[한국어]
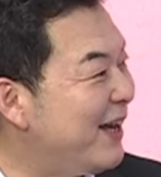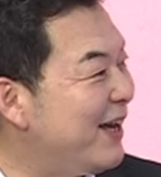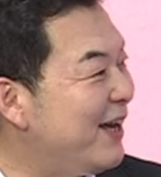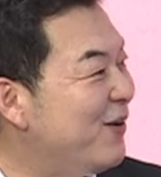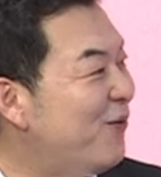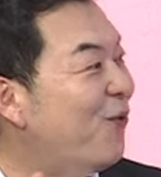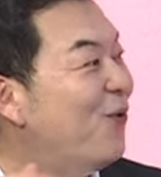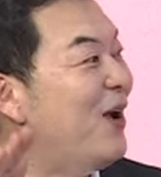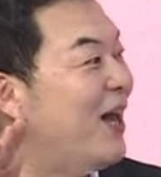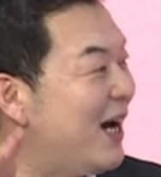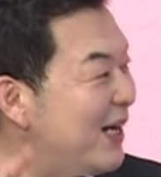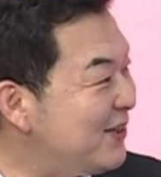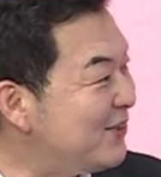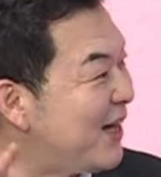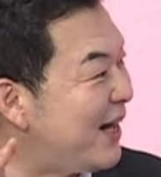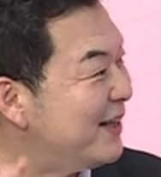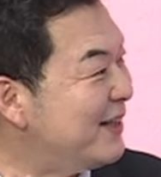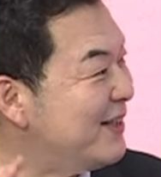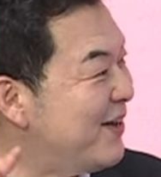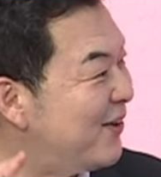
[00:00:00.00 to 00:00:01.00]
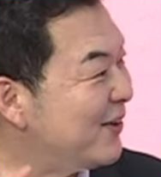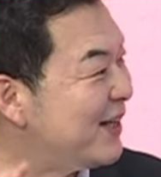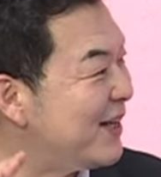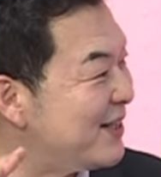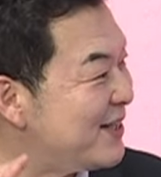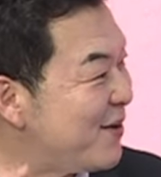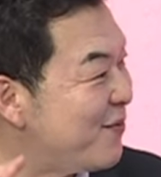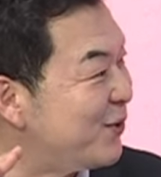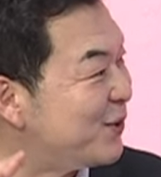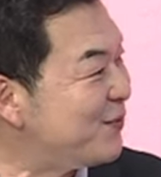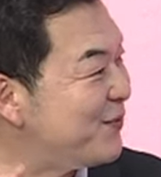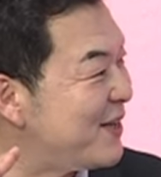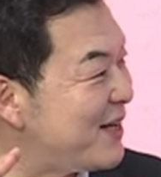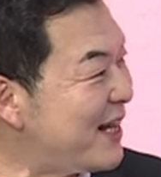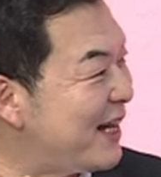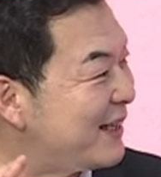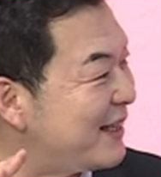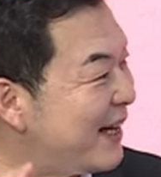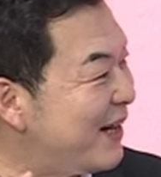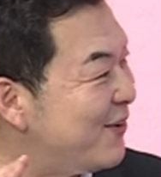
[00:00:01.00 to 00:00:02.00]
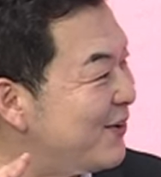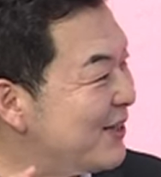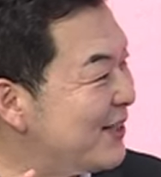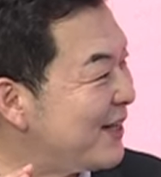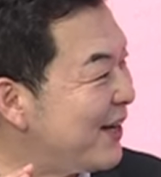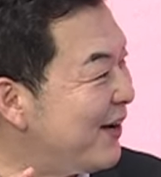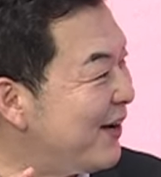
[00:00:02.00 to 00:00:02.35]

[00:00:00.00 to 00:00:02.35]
음... 올라가지도 않는 형태에서의 모습들이 나타나고 있어요.